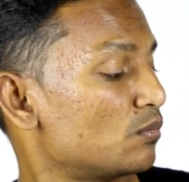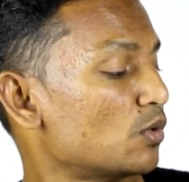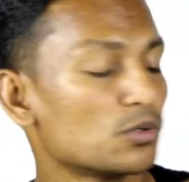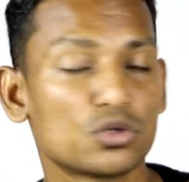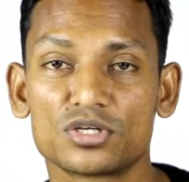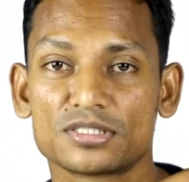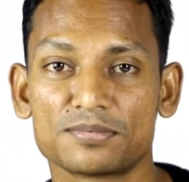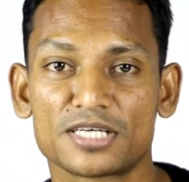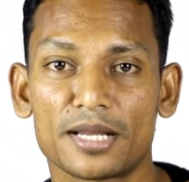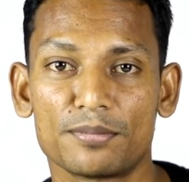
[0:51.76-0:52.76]
முப்பத்தோரு
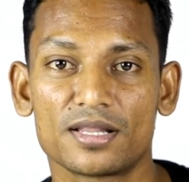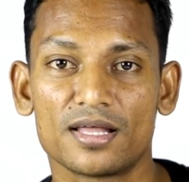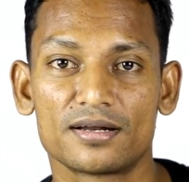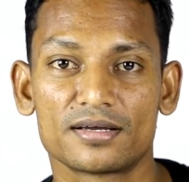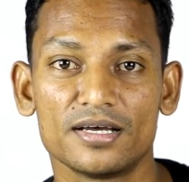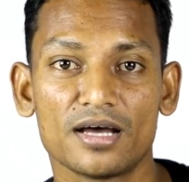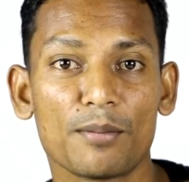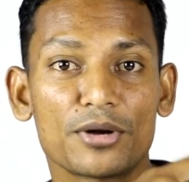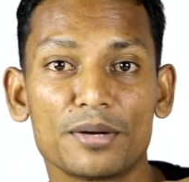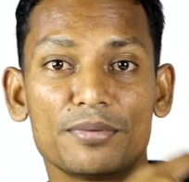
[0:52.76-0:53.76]
சப்ஸ்கிரைபர் தான் இருக்குது
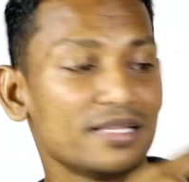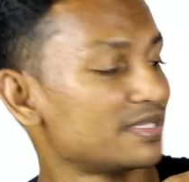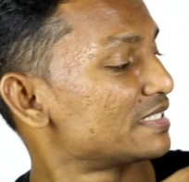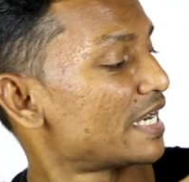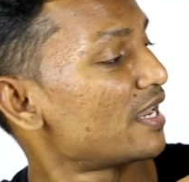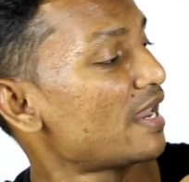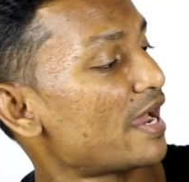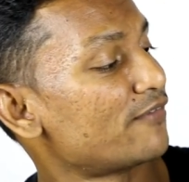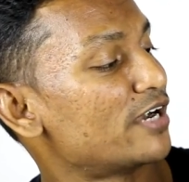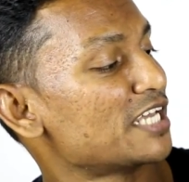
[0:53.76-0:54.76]
அப்புறம் எப்படி இந்த சேனலில்
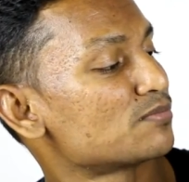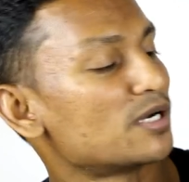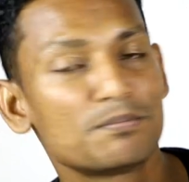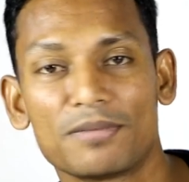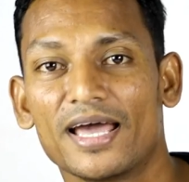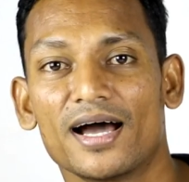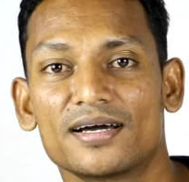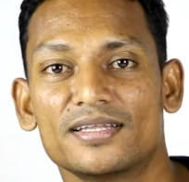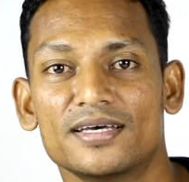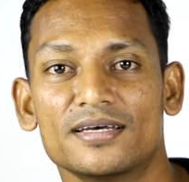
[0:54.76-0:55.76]
அட்வர்டைஸ்மெண்ட் ப்ளே
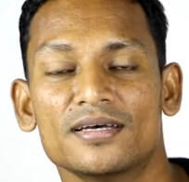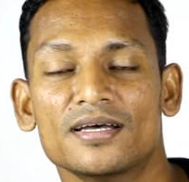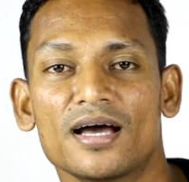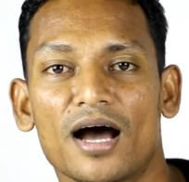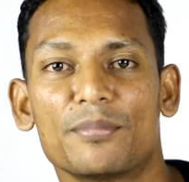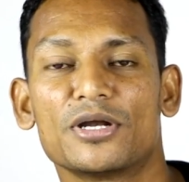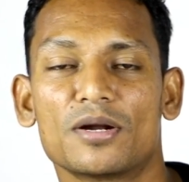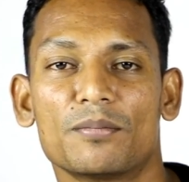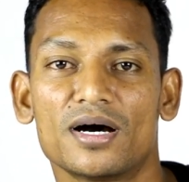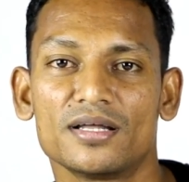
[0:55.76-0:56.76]
ஆகுது
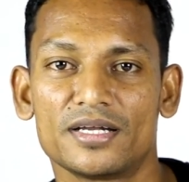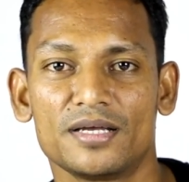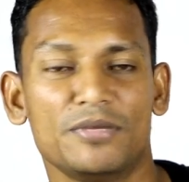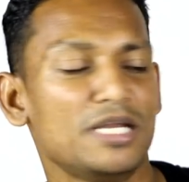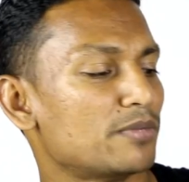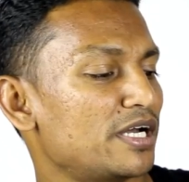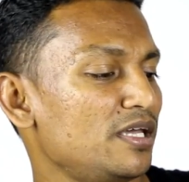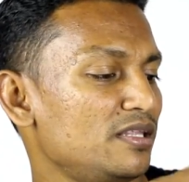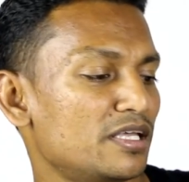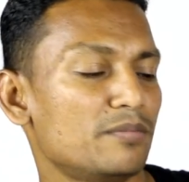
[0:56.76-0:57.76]
அப்படின்ற மாதிரி மீன் பண்ணி
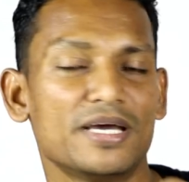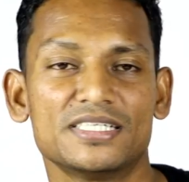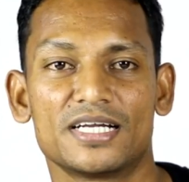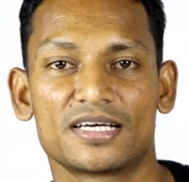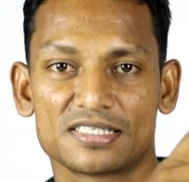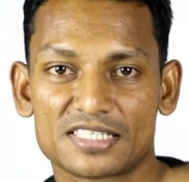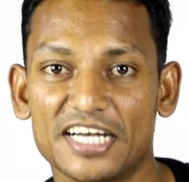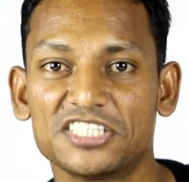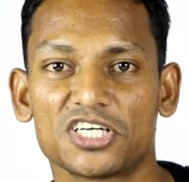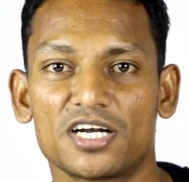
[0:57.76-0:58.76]
இந்த இமேஜ் எனக்கு
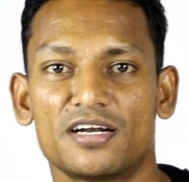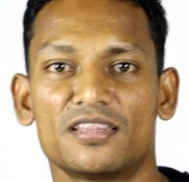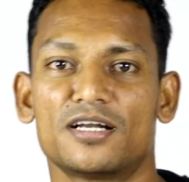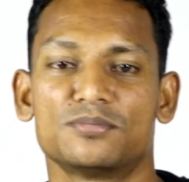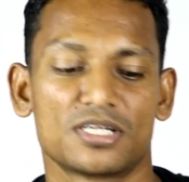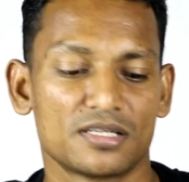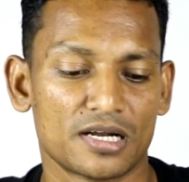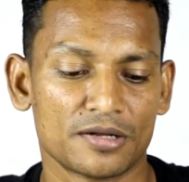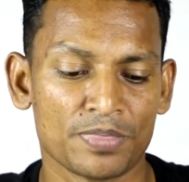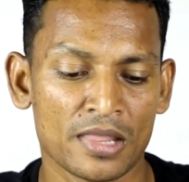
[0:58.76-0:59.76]
ஸ்க்ரீன்ஷாட் எடுத்து அனுப்பிச்சிருந்தார்